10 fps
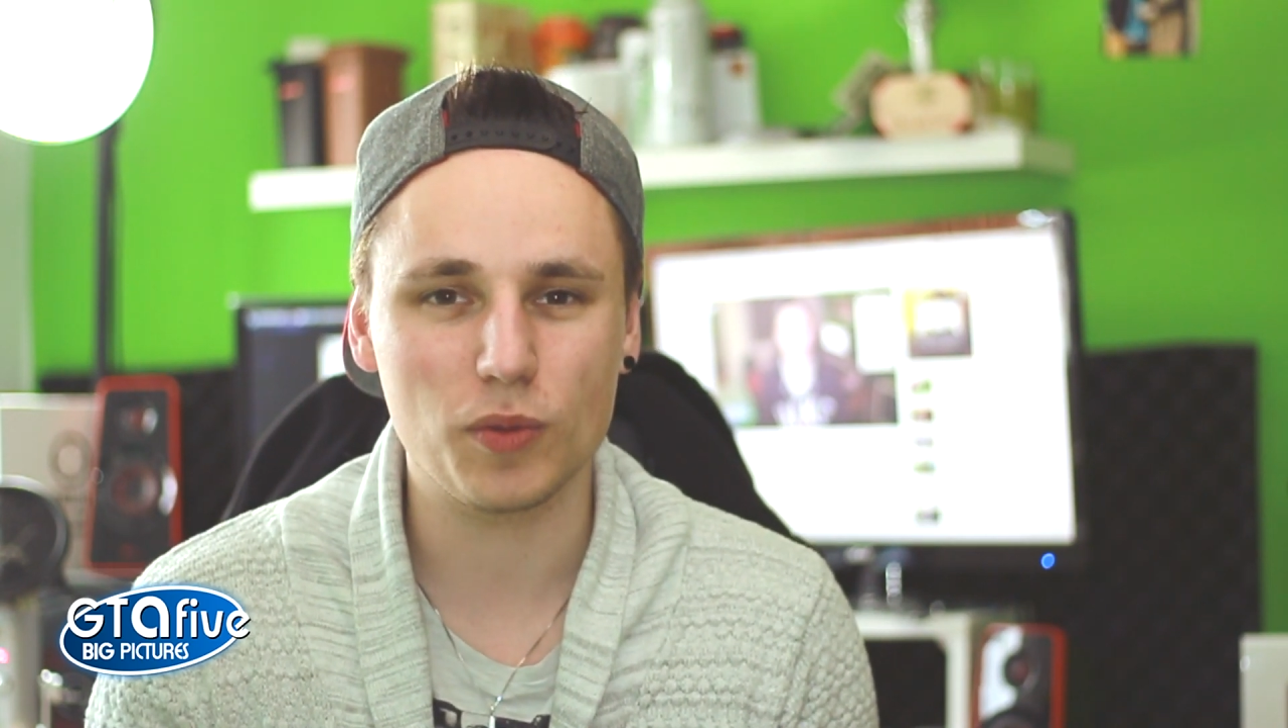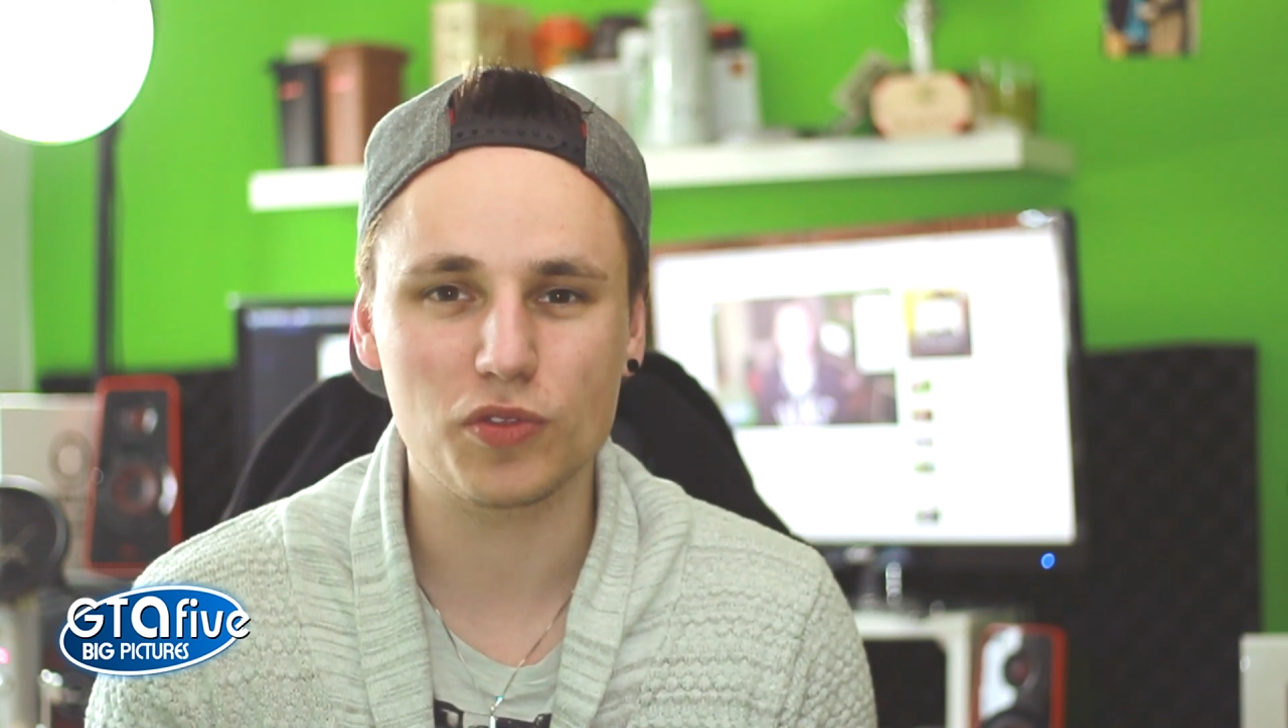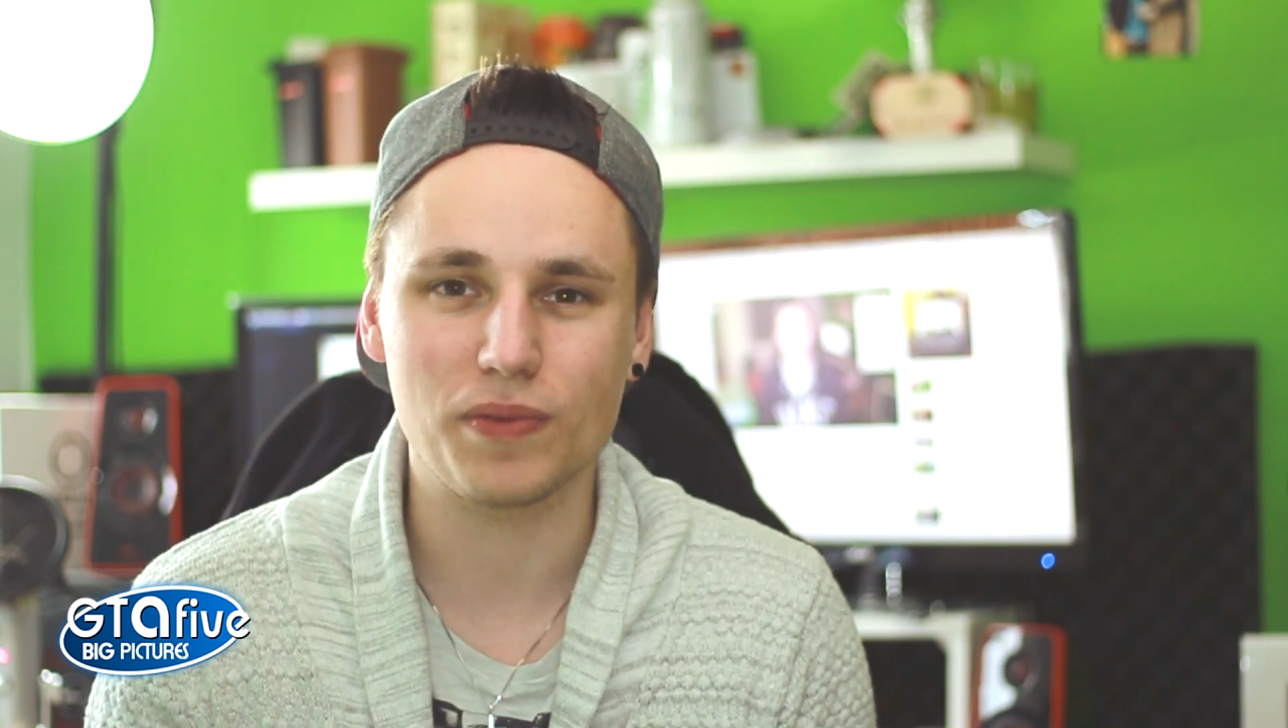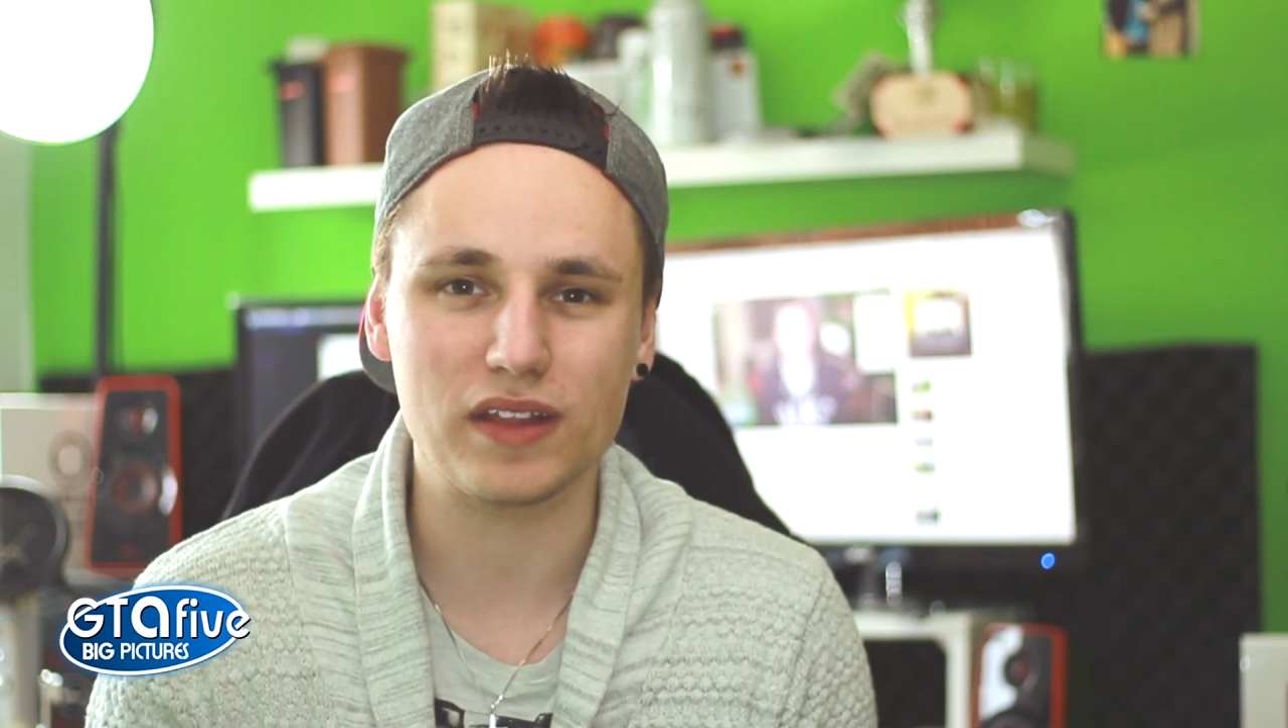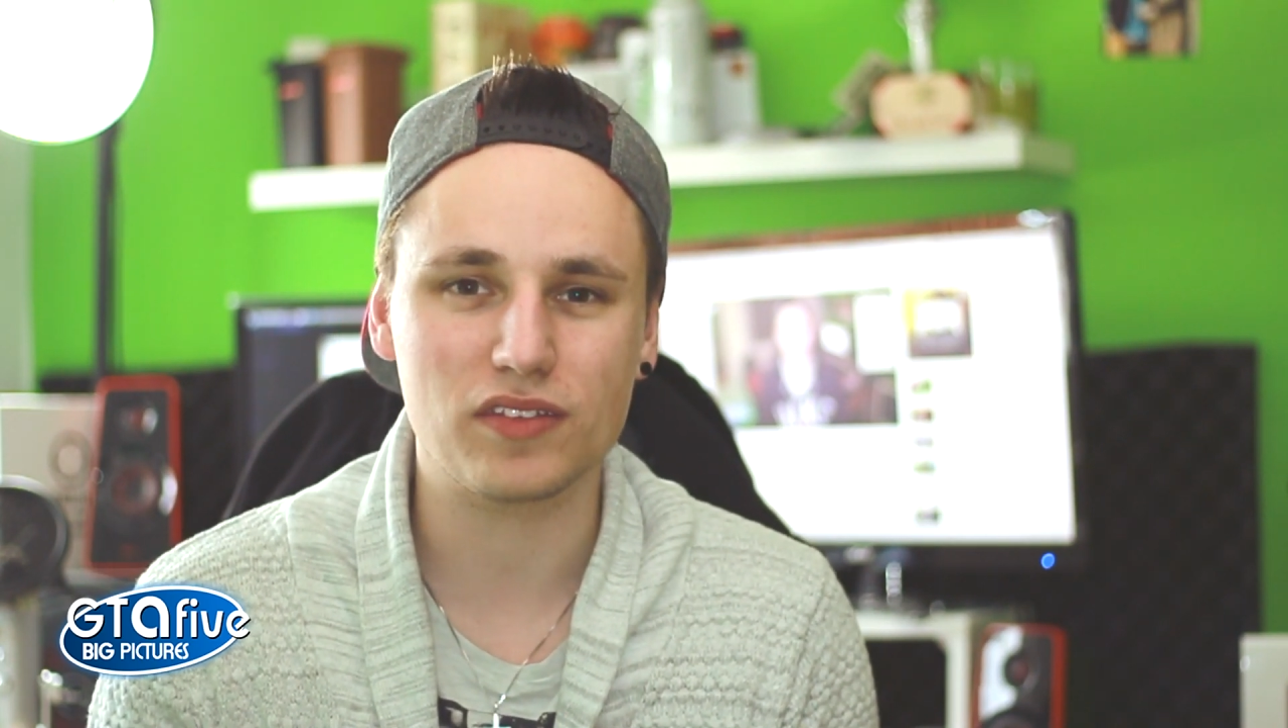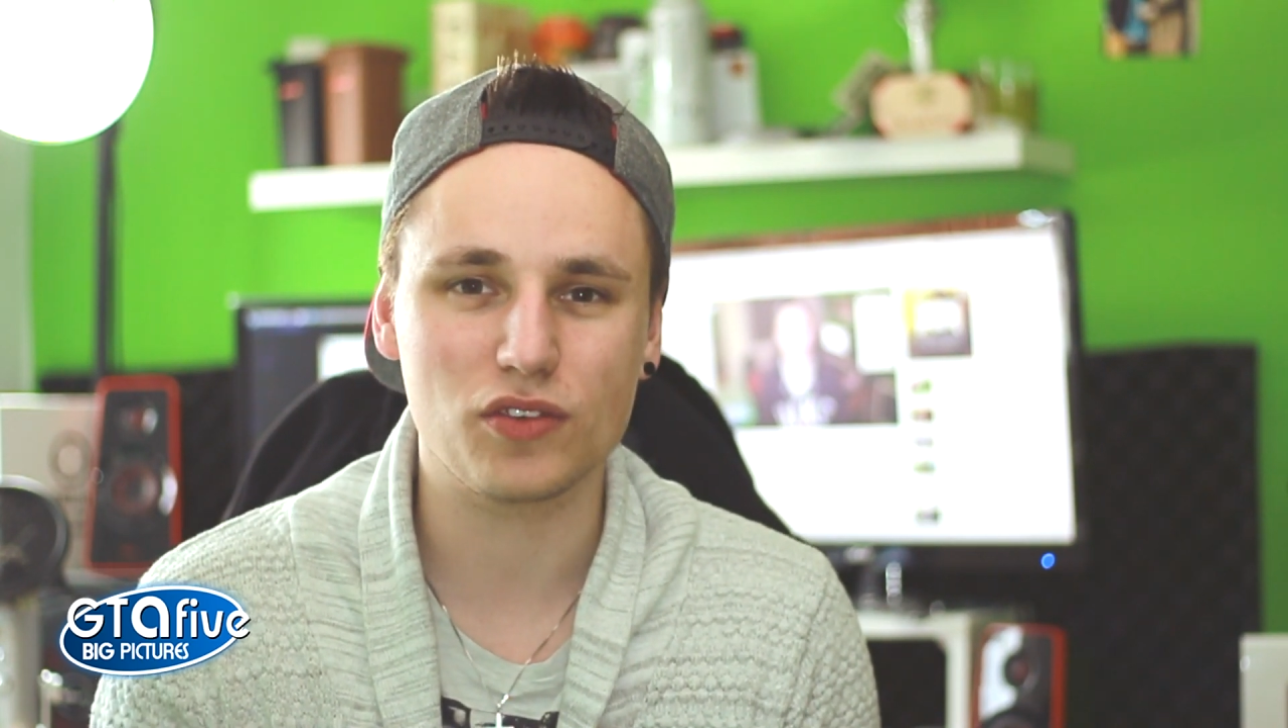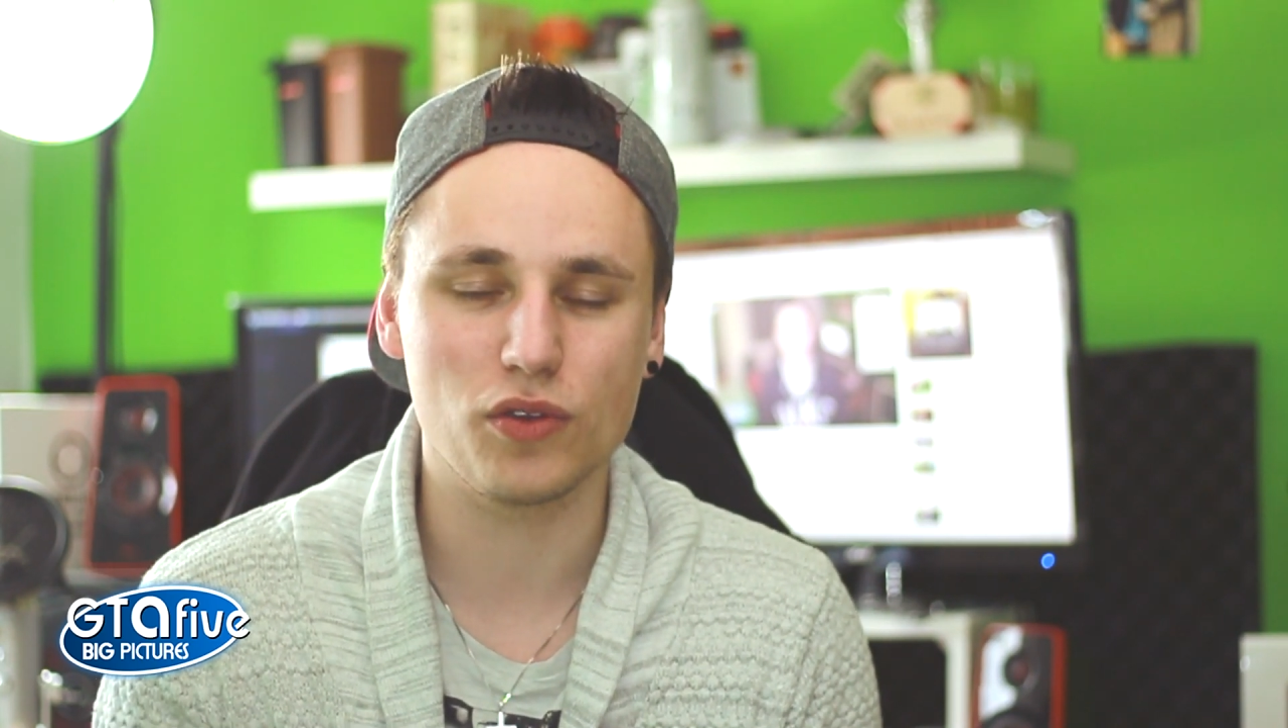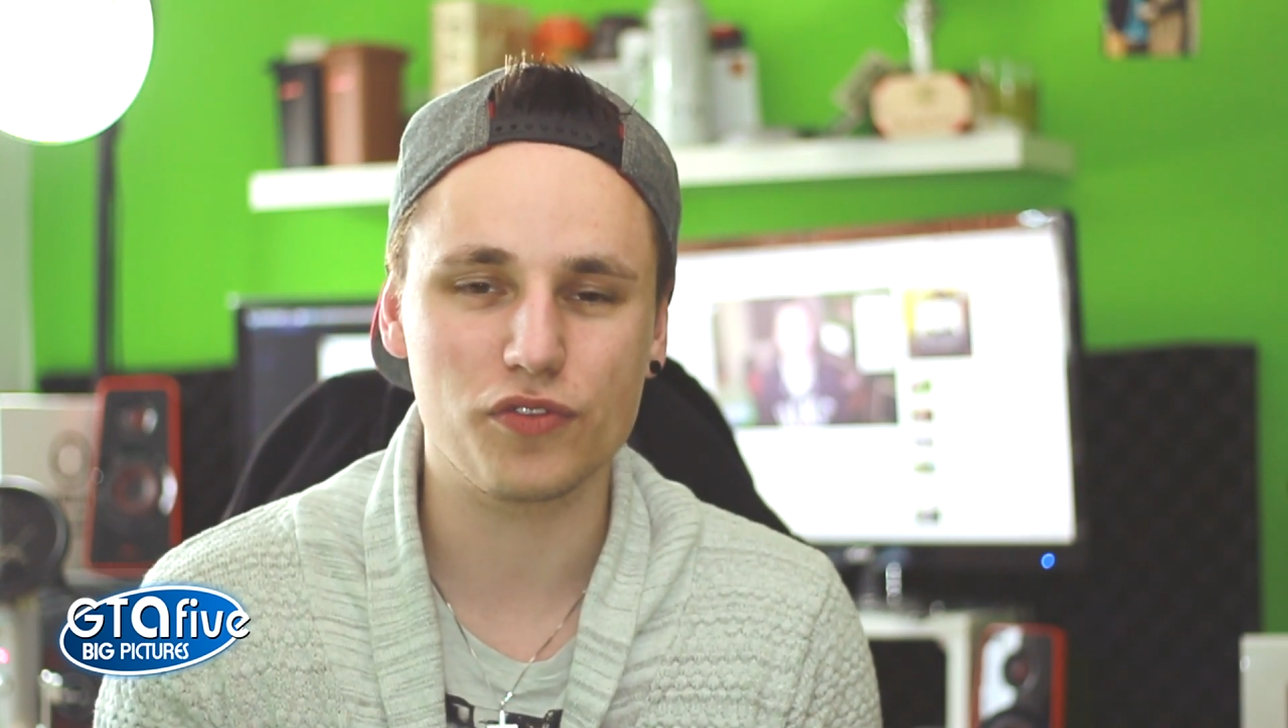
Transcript: um 20